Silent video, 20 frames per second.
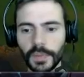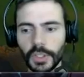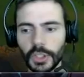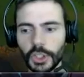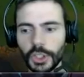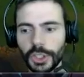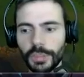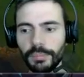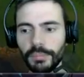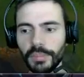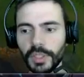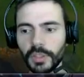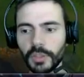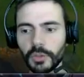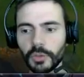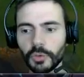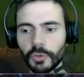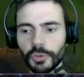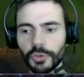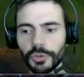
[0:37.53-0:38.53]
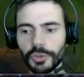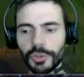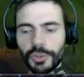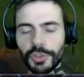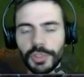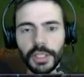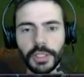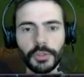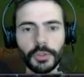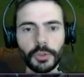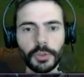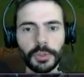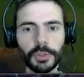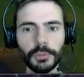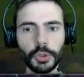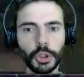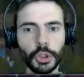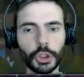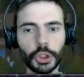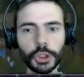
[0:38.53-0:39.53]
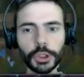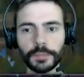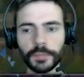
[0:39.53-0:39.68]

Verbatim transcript: J'aime bien quand on zone dans ma bouche.